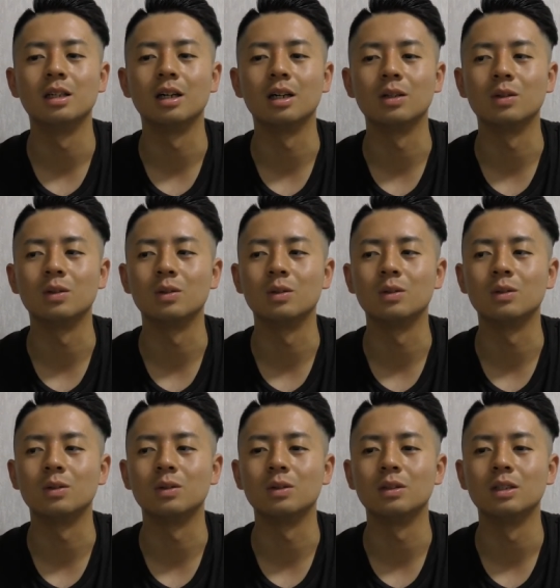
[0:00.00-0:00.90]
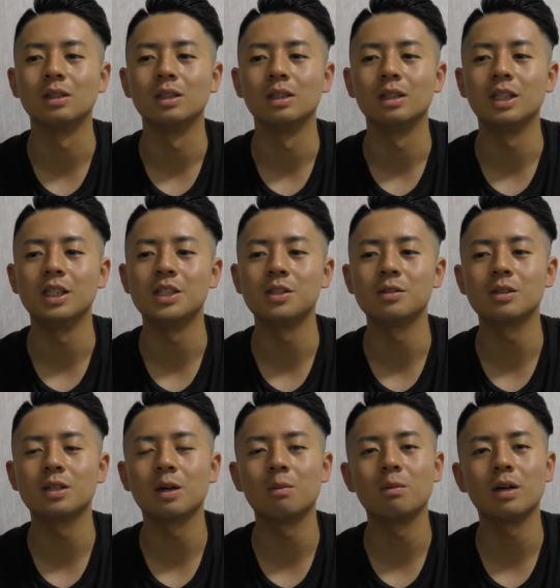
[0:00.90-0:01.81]
あの1
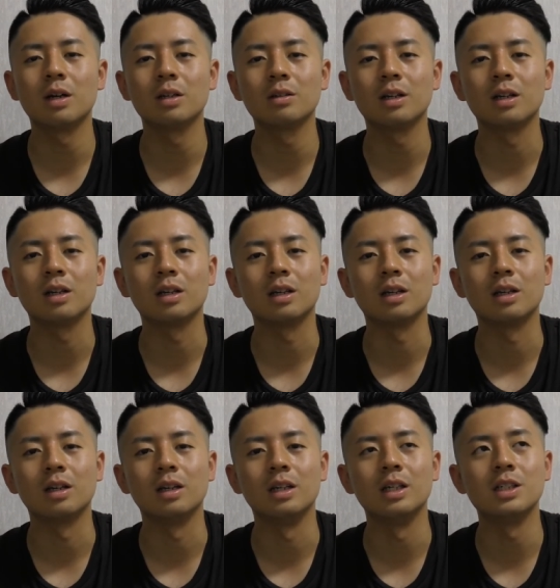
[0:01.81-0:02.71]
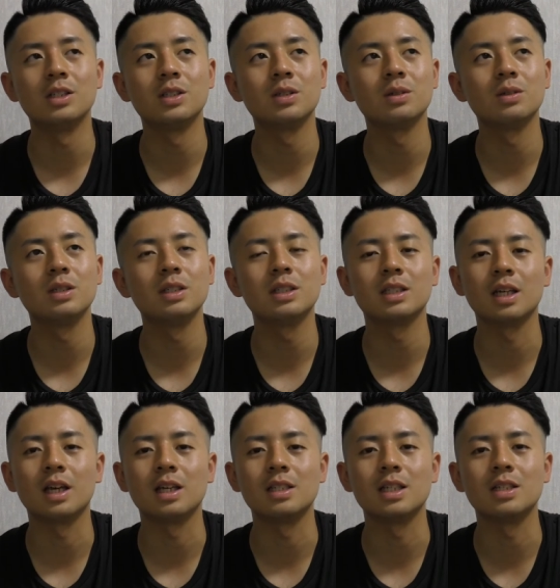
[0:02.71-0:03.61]
週間前ぐらいから練習一
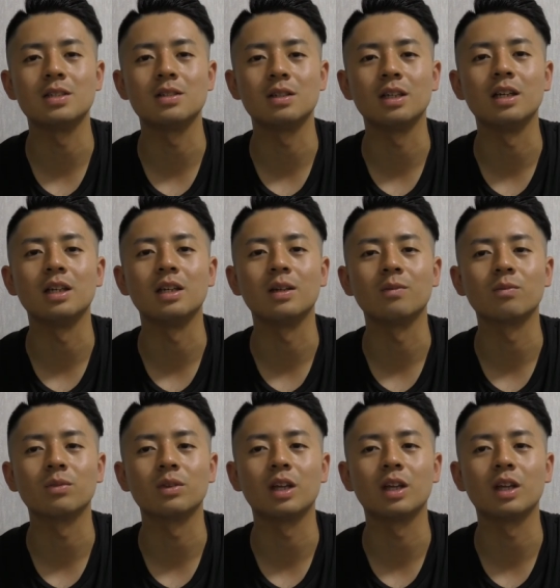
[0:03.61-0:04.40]
切せずに